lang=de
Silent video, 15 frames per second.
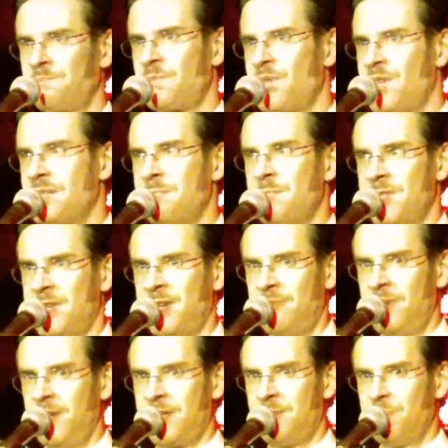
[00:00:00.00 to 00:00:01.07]
das passiert, wenn
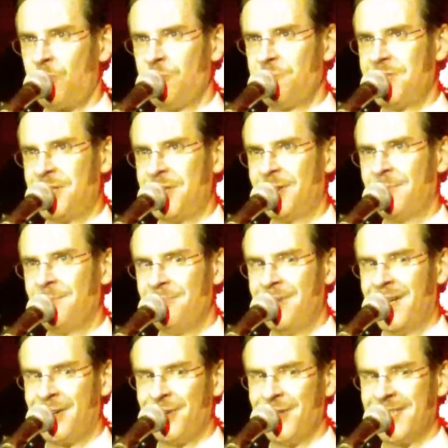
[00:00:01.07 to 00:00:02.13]
ich improvisiere. Mein
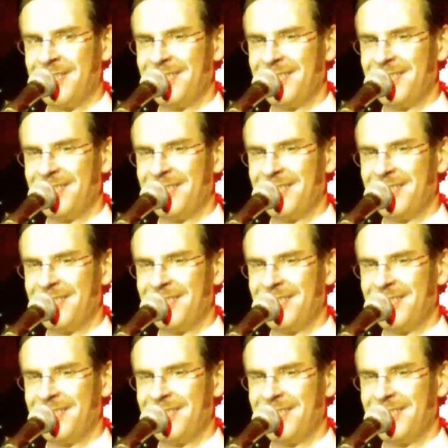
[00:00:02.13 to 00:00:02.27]
Gott.